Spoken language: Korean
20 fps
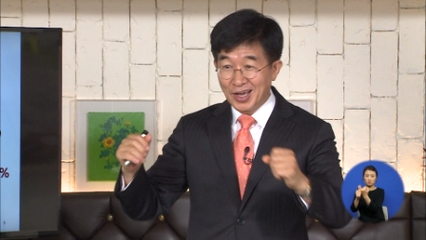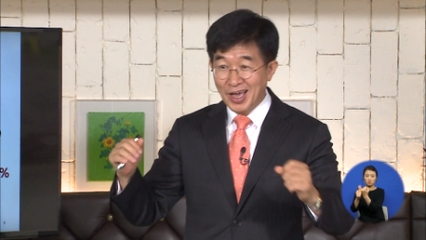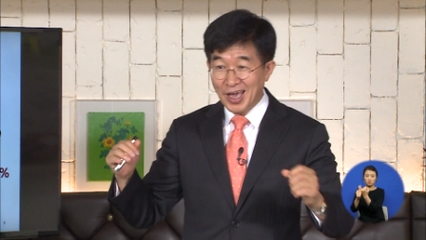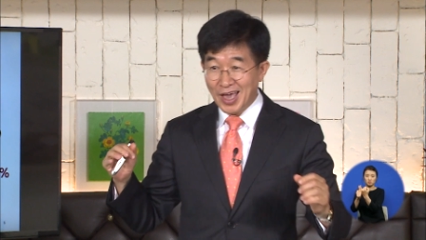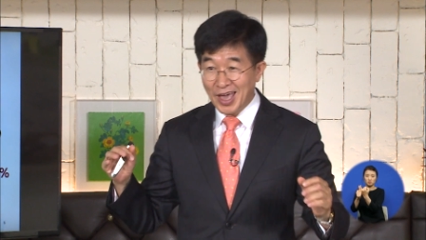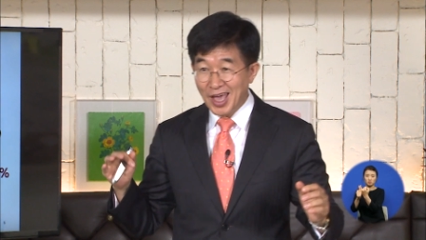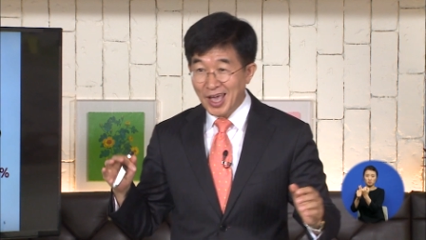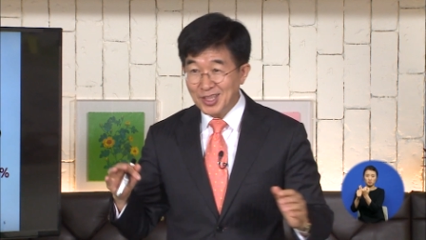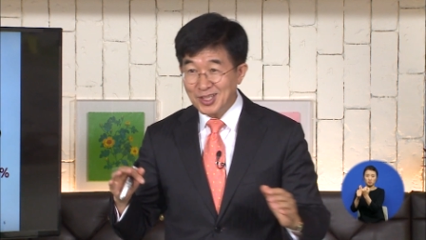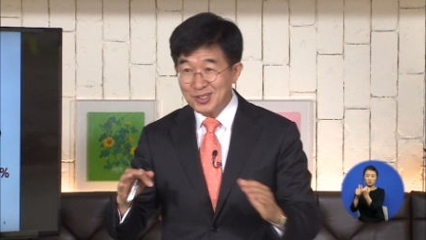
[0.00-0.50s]

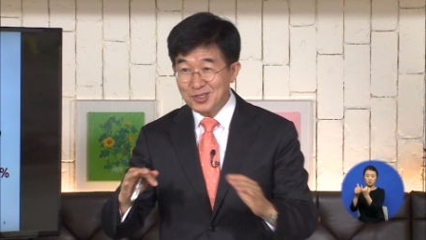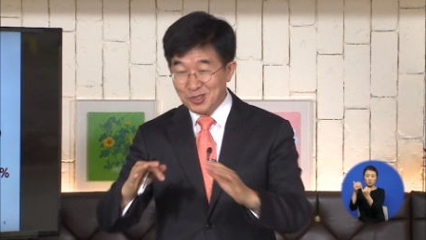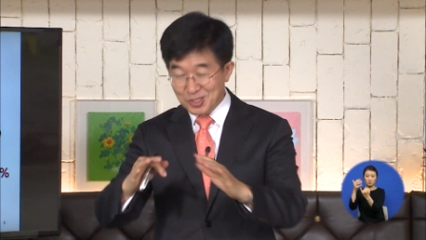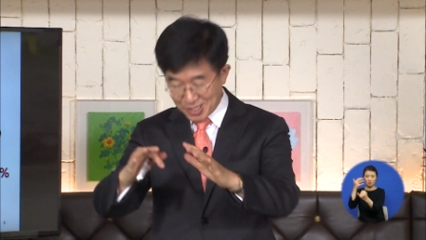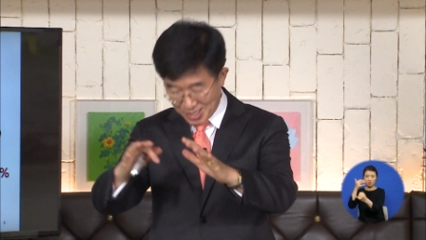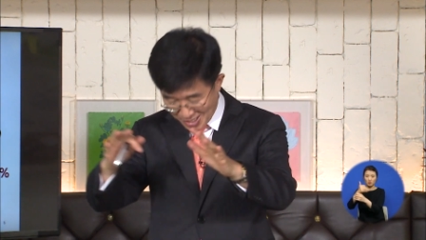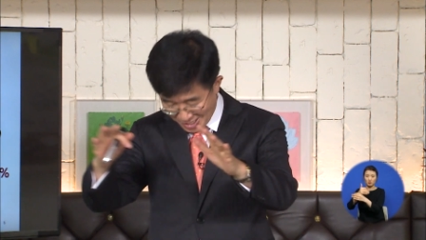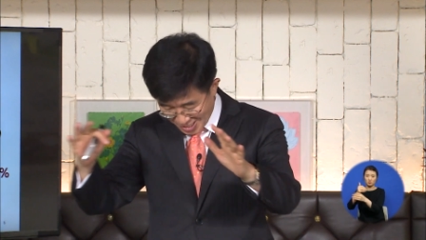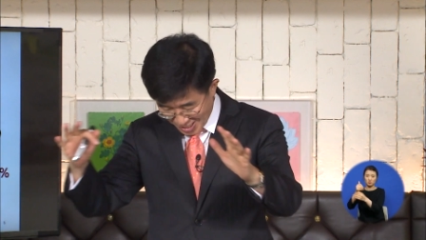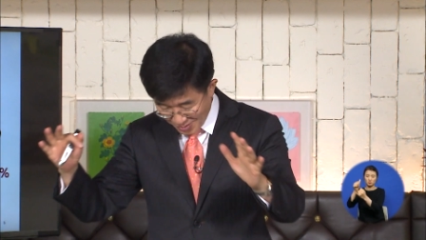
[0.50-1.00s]
애들도
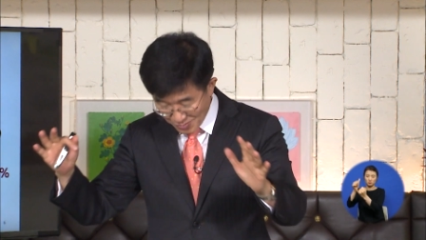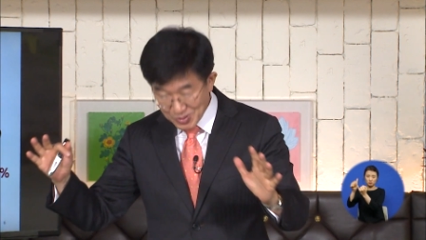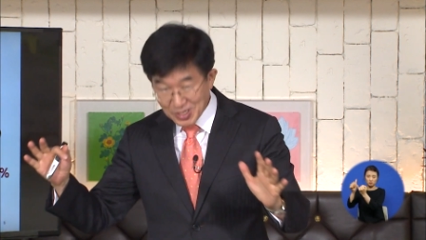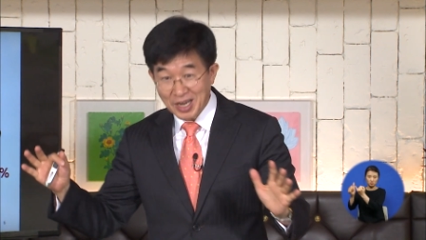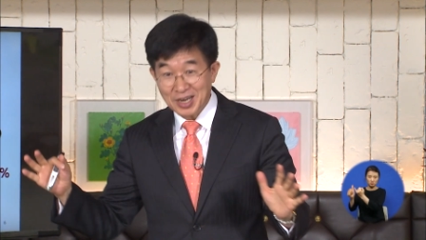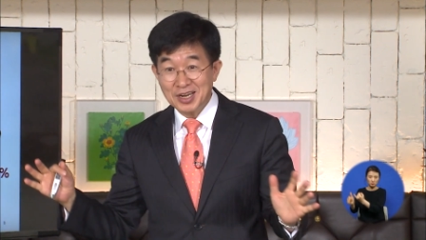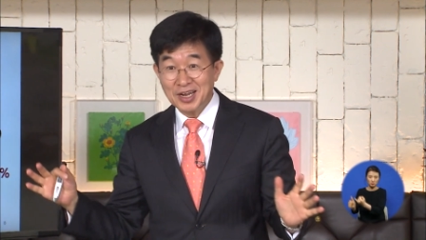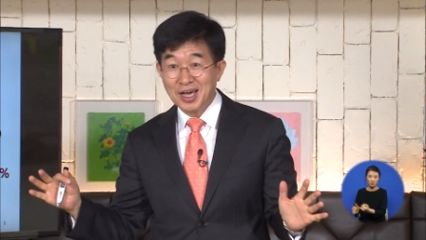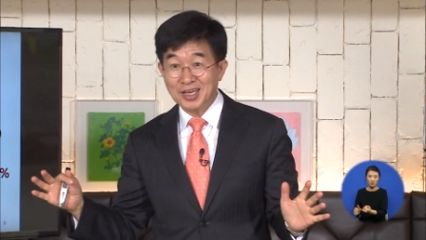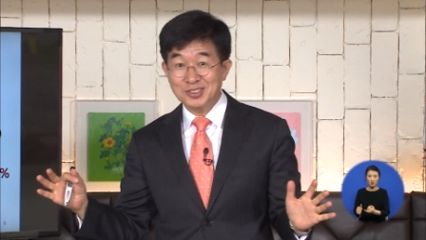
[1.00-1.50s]
참
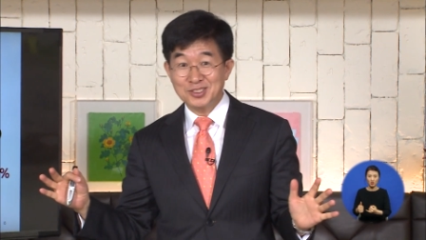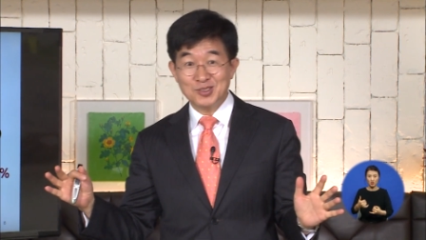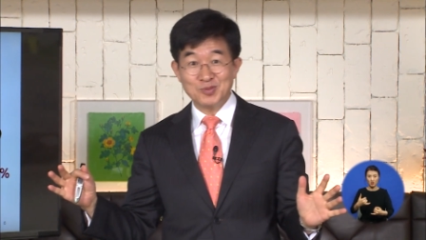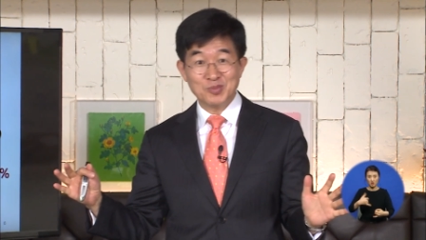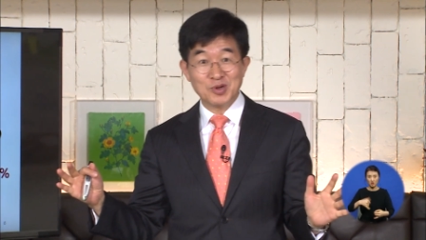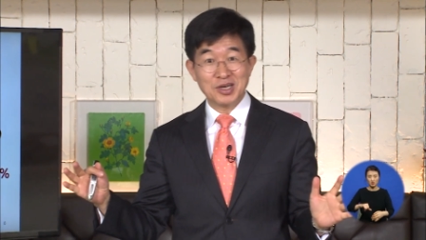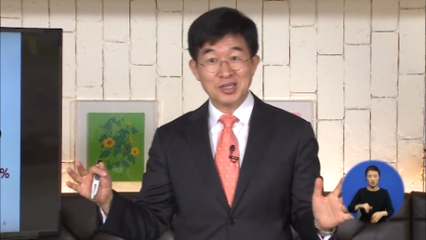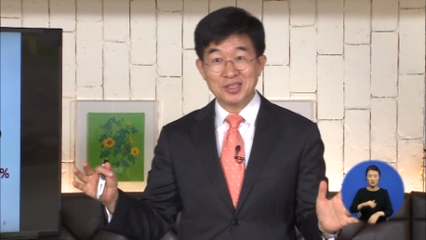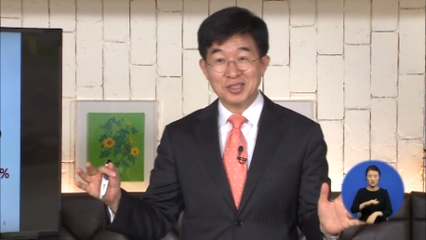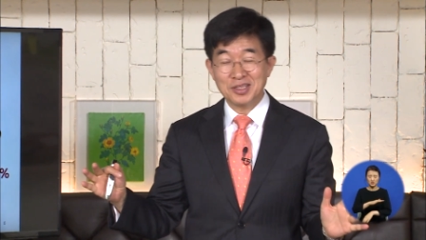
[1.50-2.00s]
잘
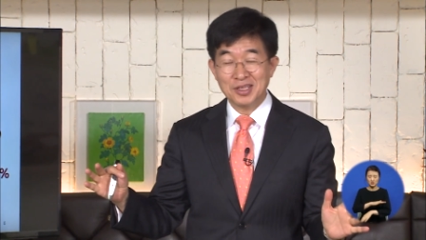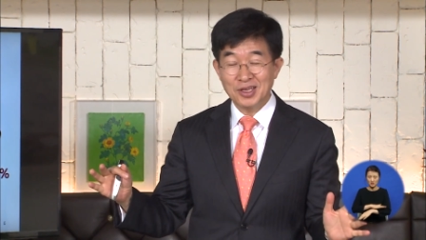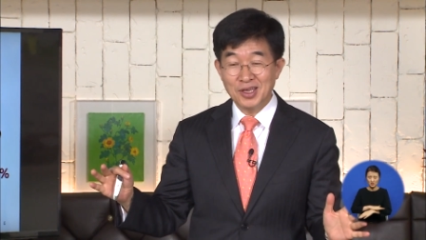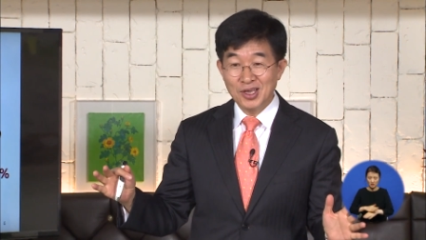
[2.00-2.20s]
낳았지만